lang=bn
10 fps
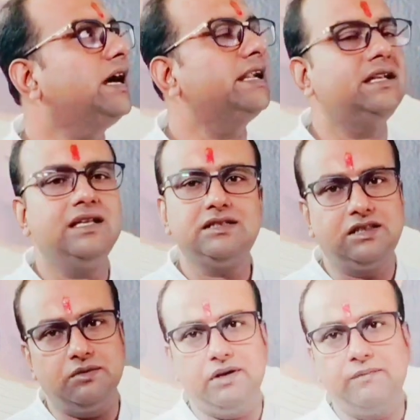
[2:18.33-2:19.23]
গাইডলাইন্স
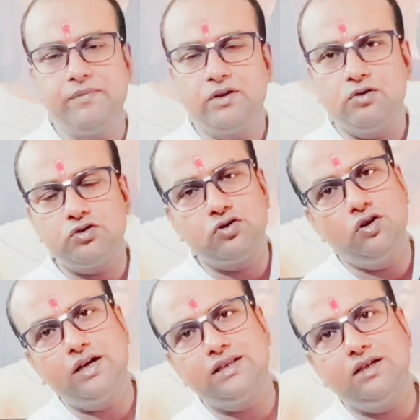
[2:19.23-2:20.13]
দেওয়ার তো
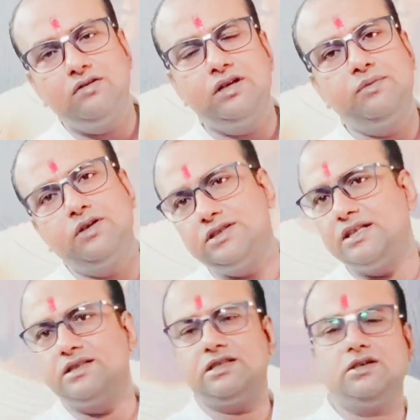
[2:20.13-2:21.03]
সঙ্গে থাকুন এবং
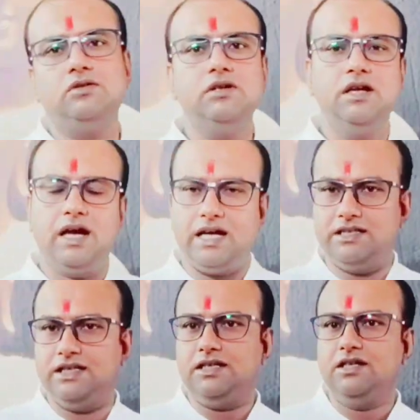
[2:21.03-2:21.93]
জানতে থাকুন
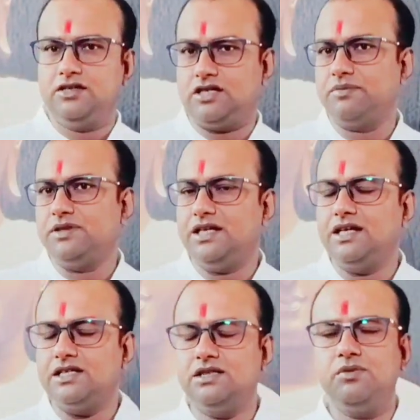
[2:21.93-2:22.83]
আজকের
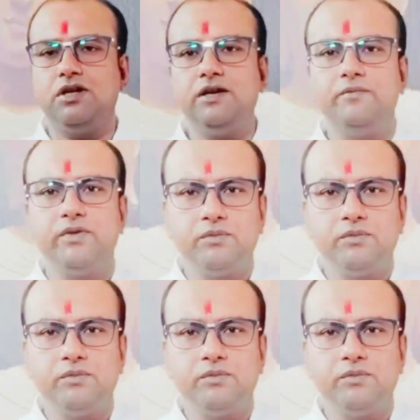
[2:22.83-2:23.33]
সাপ্তাহিক রাশিফলের